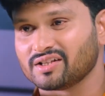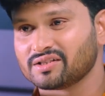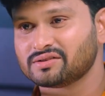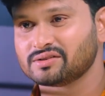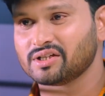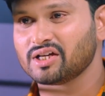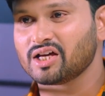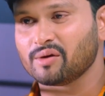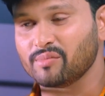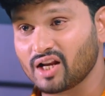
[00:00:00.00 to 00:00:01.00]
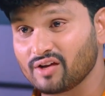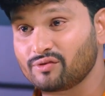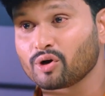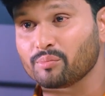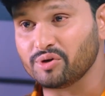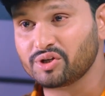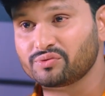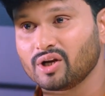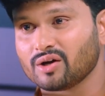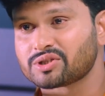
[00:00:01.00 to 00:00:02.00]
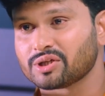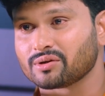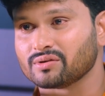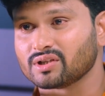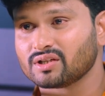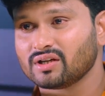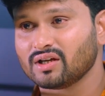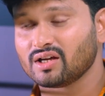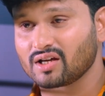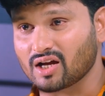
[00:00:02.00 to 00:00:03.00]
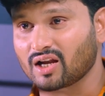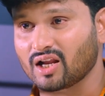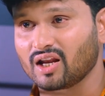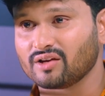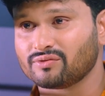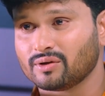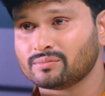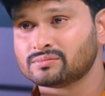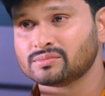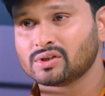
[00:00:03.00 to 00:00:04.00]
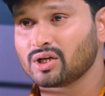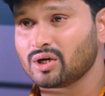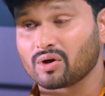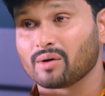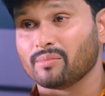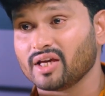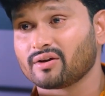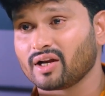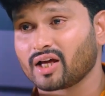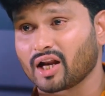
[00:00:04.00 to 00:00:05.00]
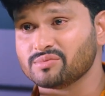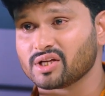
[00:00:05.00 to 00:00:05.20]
కాదండి మీ లైఫ్లో ఒక బ్యూటిఫుల్ లవ్ స్టోరీ జరిగింది కానీ నా లైఫ్లో ఒక భయంకరమైన